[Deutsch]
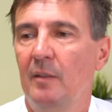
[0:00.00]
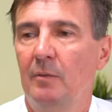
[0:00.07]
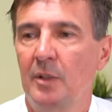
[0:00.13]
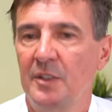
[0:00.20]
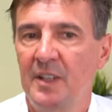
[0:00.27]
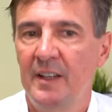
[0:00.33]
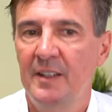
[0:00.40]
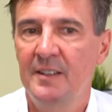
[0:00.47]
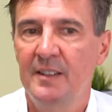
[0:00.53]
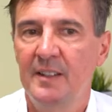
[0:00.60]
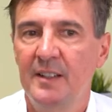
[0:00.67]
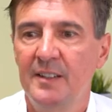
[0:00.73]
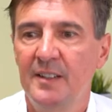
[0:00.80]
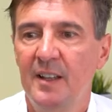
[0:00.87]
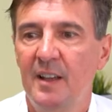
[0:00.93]
Was heißt
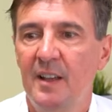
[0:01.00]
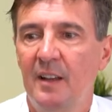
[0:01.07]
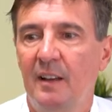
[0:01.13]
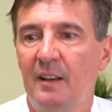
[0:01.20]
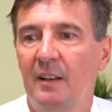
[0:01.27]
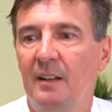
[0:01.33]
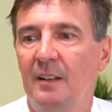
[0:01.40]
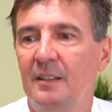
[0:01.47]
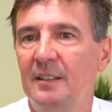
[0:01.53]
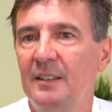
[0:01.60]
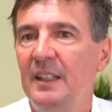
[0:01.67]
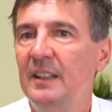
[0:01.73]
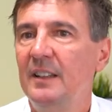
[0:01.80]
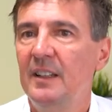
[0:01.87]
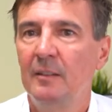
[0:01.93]
es? Äh,
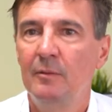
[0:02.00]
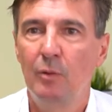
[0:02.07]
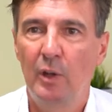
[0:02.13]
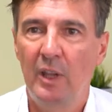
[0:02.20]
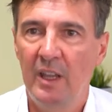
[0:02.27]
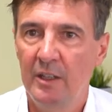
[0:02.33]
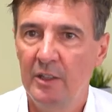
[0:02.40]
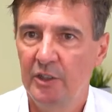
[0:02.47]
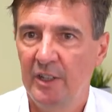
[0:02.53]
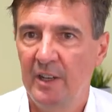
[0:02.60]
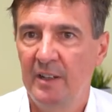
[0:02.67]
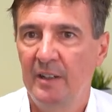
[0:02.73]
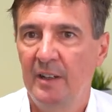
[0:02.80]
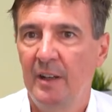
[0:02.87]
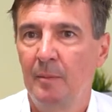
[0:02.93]
nicht irgendwo
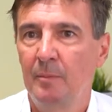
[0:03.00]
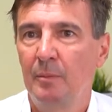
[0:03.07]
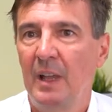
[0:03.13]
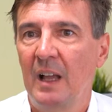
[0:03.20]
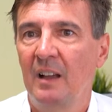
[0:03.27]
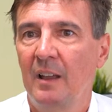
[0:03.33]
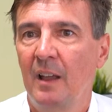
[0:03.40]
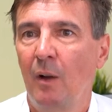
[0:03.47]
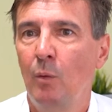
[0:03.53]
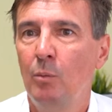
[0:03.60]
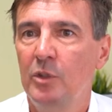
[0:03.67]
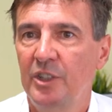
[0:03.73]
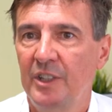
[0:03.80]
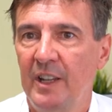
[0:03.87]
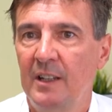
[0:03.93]
Gegenstände am Gang
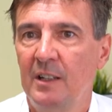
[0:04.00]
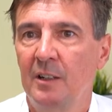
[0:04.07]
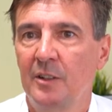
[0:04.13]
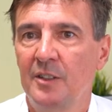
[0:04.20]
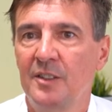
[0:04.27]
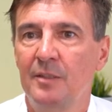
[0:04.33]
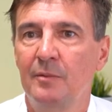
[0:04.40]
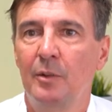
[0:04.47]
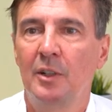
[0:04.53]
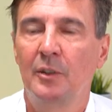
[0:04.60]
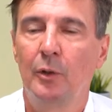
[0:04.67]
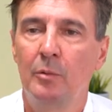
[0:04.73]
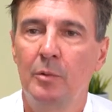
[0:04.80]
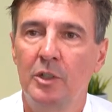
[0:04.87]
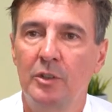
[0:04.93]
herumstehen lassen, wo er
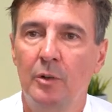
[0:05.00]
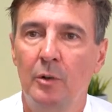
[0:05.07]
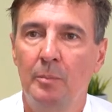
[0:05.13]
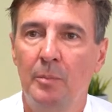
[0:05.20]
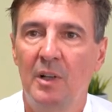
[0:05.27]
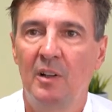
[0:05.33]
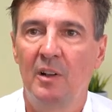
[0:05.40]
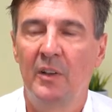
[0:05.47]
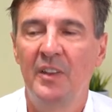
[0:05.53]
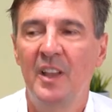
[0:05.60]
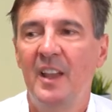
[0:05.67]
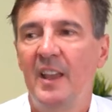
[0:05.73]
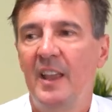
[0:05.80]
drüber stolpern kann.